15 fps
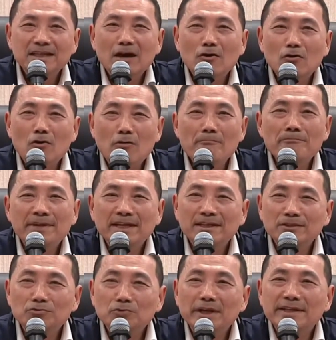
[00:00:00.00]
你要公
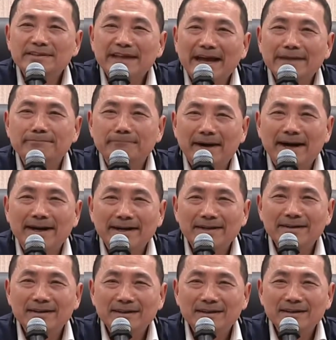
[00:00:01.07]
平的对待嘛，